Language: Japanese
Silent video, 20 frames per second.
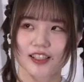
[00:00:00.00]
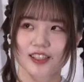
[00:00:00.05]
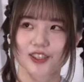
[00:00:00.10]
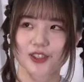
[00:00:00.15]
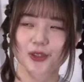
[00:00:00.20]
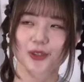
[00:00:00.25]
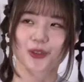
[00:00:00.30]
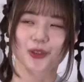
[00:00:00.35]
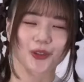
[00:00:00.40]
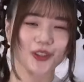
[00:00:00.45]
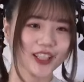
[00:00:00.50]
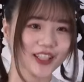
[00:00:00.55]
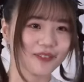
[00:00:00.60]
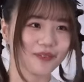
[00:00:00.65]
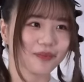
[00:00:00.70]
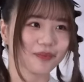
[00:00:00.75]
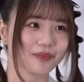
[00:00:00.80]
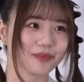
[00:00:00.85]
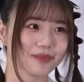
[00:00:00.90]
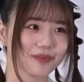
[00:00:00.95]
ちょっとね、
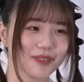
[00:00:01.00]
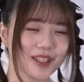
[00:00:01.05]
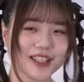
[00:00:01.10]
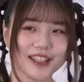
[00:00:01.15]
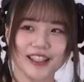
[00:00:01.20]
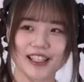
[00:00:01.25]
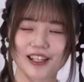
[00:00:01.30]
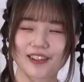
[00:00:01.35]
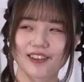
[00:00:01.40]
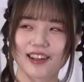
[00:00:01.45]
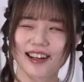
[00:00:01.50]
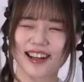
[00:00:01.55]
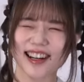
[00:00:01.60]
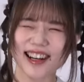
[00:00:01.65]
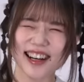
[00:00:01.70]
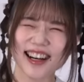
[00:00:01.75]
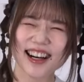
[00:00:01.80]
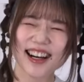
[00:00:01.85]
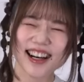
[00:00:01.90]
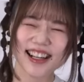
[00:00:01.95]
みんなは
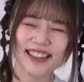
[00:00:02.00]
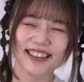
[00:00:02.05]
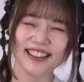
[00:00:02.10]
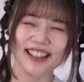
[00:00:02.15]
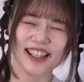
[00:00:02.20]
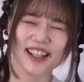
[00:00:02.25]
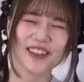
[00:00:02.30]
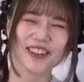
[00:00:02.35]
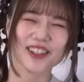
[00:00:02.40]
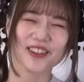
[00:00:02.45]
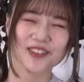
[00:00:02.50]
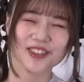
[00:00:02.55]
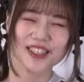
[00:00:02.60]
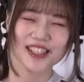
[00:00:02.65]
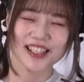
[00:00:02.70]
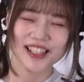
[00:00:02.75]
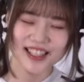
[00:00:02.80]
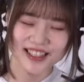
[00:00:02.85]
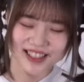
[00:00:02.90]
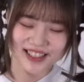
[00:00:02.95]
あーってなるかもし
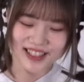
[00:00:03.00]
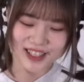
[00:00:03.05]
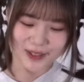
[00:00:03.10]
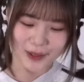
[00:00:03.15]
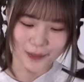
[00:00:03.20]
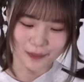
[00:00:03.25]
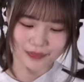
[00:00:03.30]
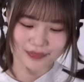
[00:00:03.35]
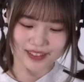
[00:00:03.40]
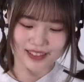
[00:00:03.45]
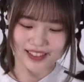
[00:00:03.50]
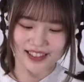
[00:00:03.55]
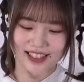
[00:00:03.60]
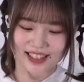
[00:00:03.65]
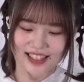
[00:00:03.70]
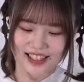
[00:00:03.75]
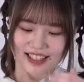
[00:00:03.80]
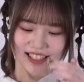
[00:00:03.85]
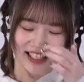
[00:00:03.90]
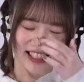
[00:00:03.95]
れないんですけど、
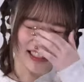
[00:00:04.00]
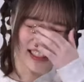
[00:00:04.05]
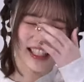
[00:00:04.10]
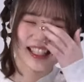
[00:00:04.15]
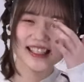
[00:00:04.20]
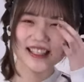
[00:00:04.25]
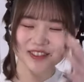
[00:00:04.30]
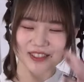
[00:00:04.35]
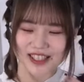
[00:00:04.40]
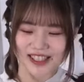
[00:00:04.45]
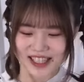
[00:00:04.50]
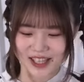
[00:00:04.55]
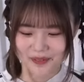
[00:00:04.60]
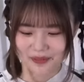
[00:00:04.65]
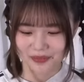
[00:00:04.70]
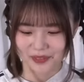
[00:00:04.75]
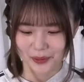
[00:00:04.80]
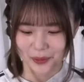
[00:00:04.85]
語らせてください。